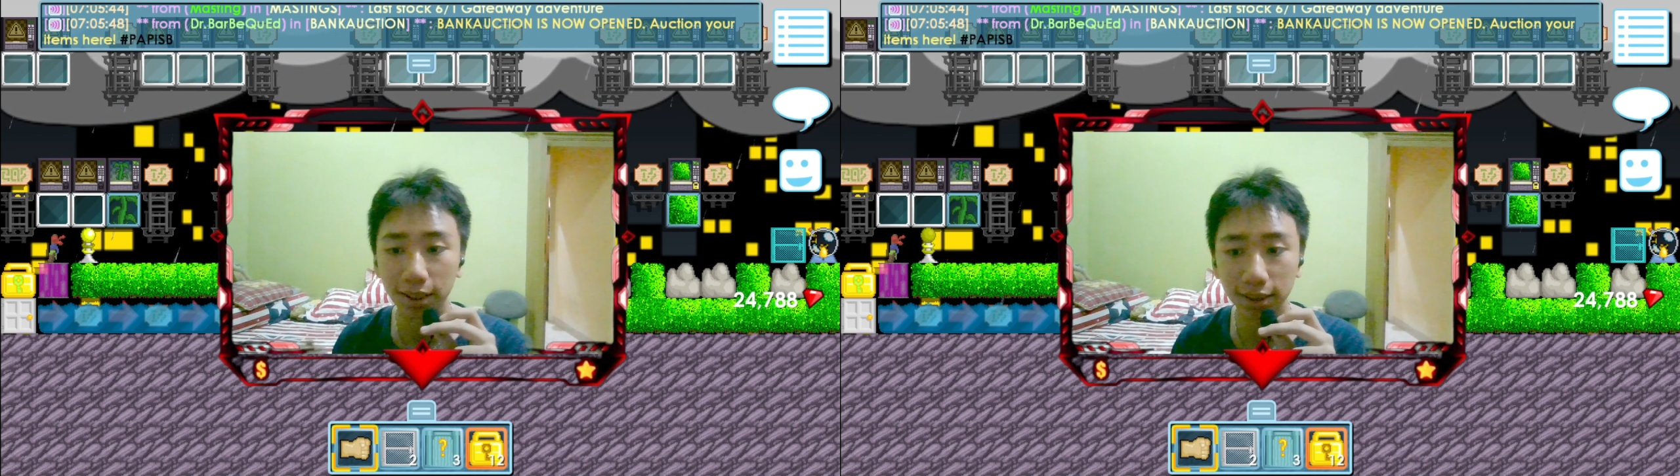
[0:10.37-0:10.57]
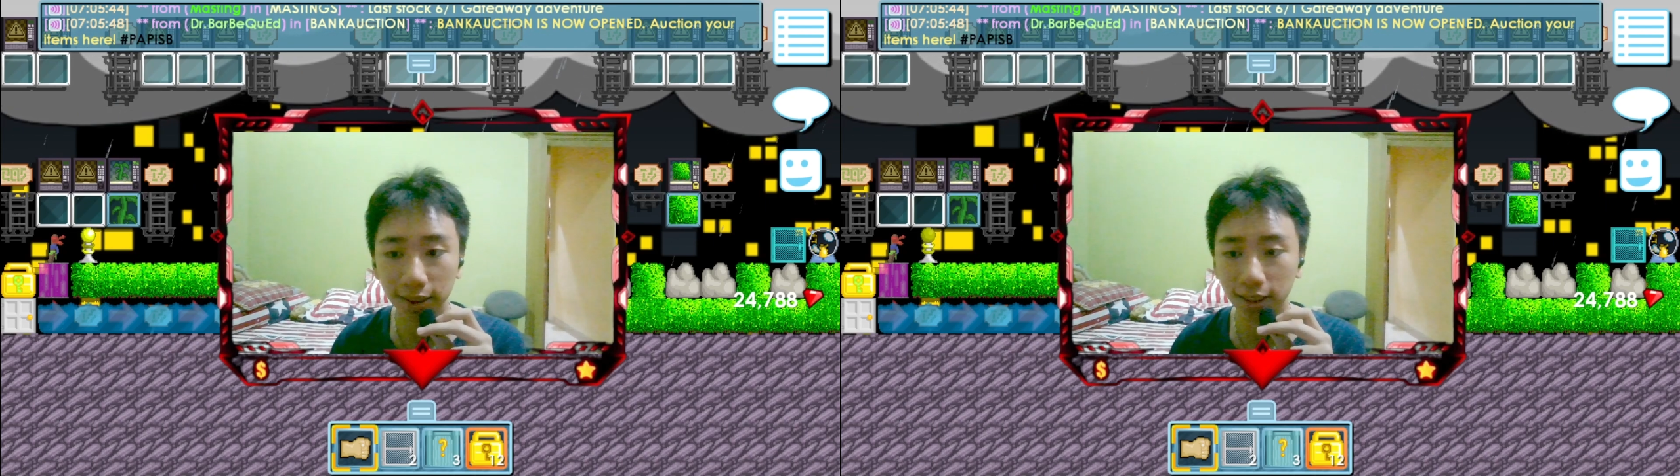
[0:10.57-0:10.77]

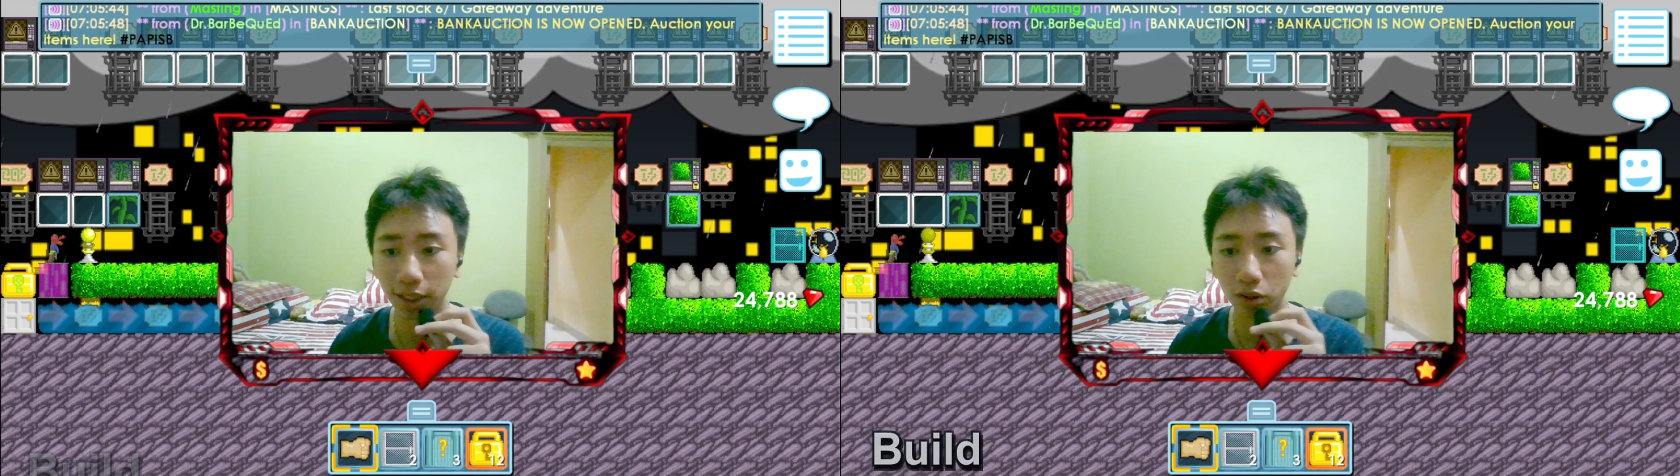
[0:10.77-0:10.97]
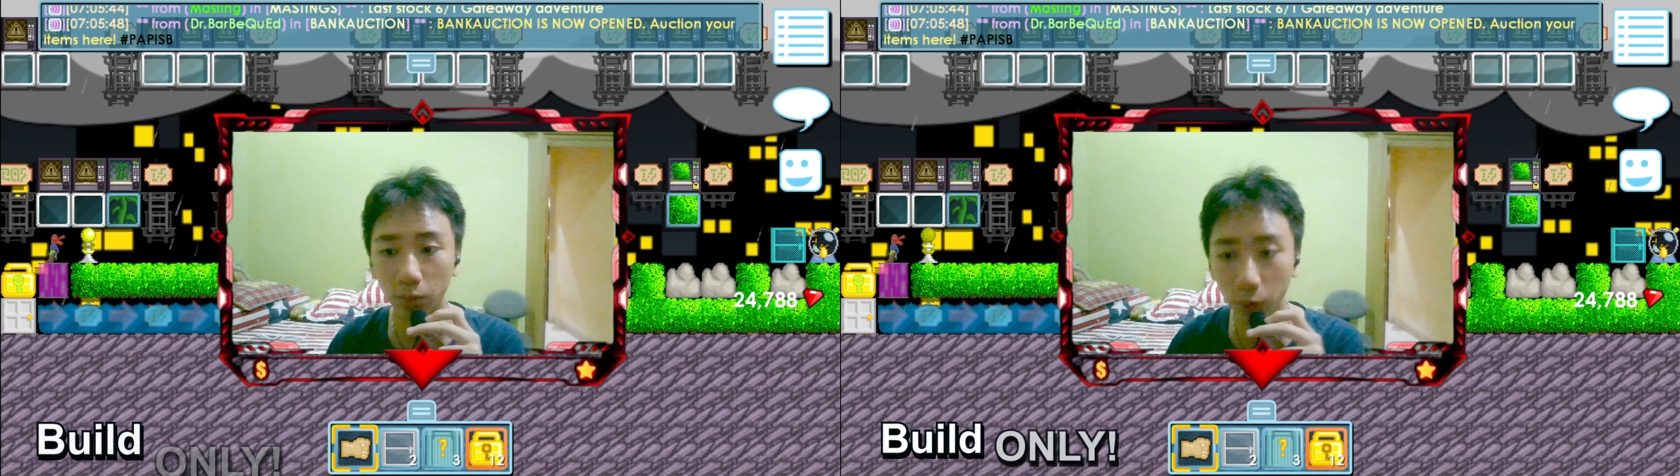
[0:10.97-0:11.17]
seed
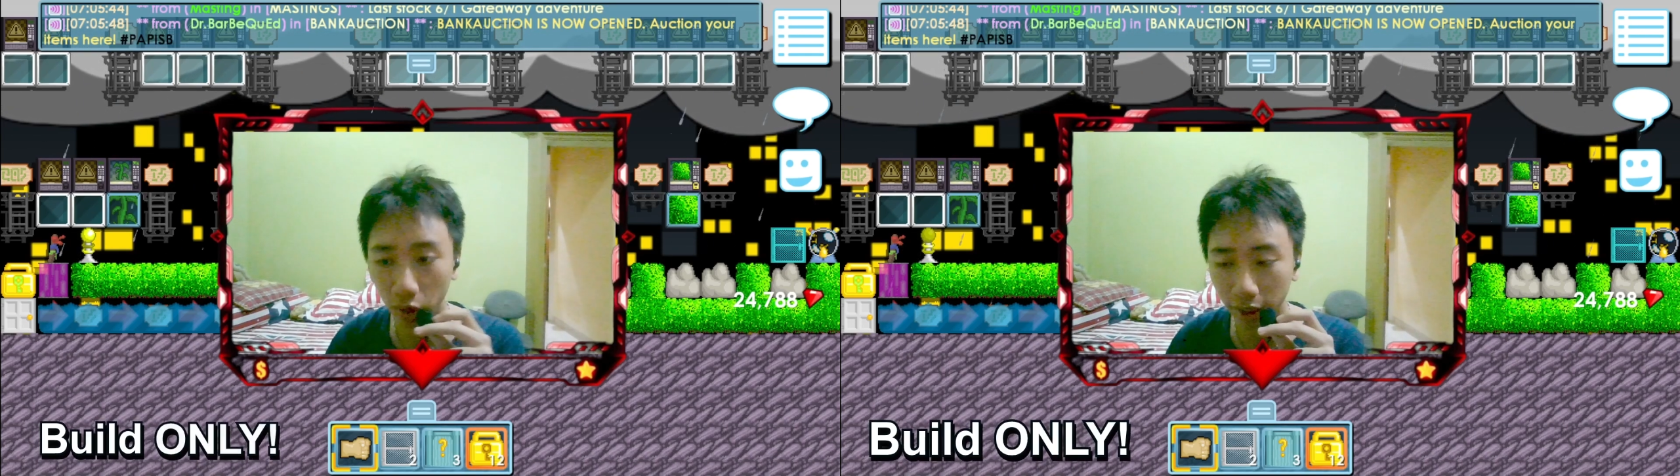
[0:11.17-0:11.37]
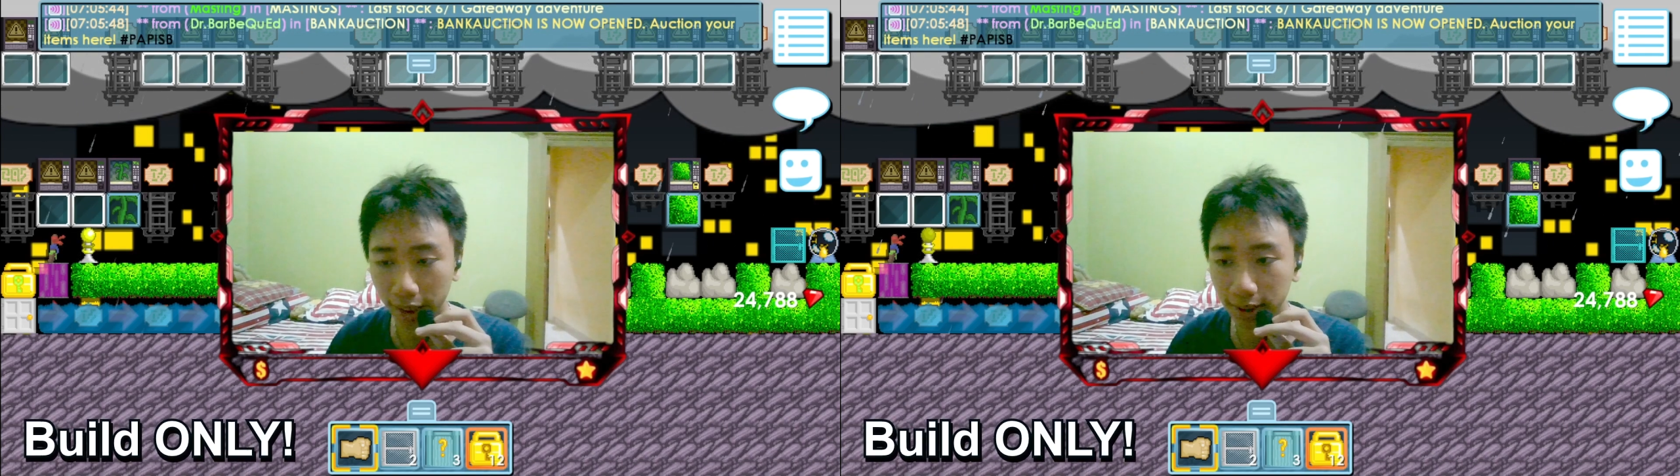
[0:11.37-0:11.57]
atau
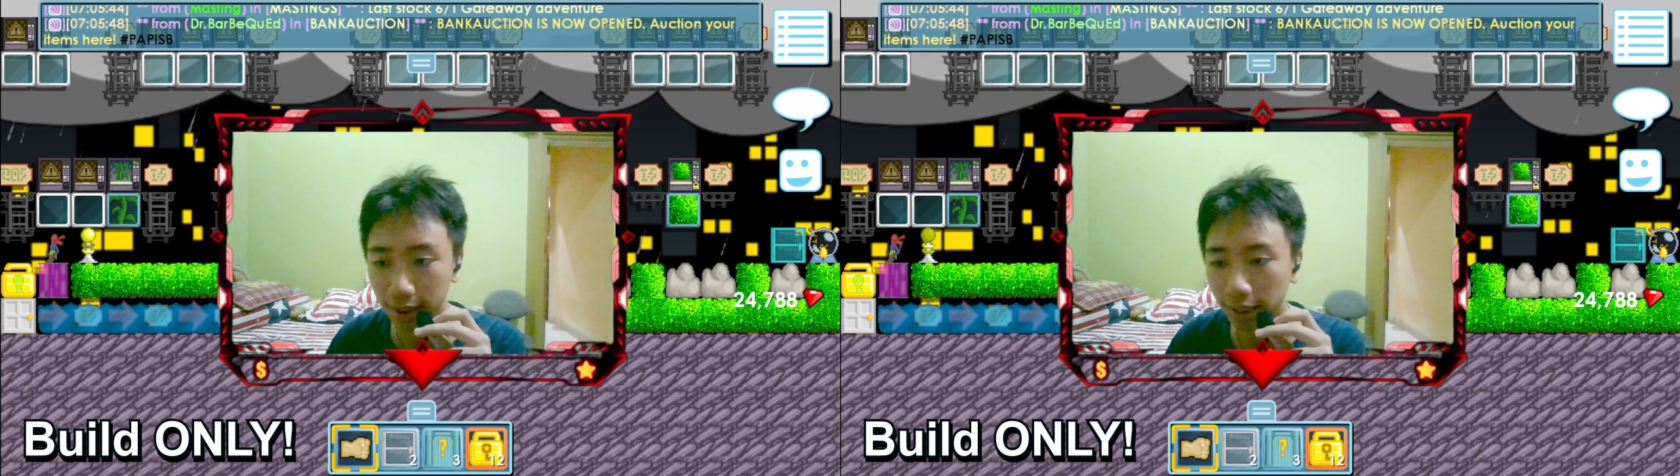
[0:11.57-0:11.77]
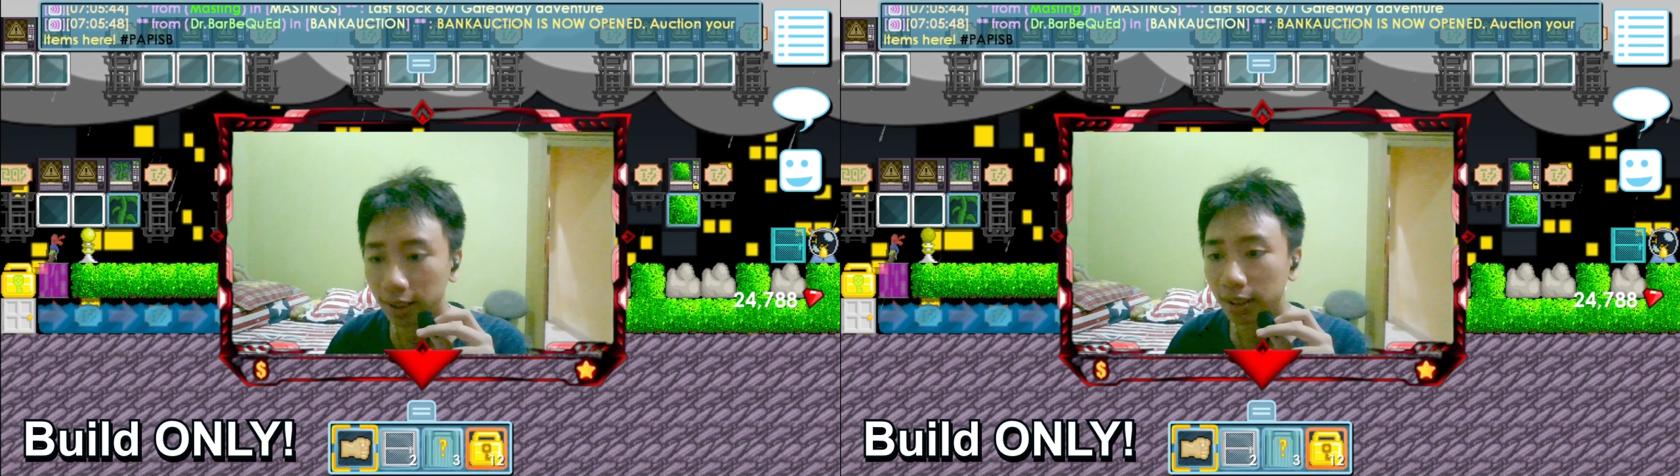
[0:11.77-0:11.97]
block ya guys ya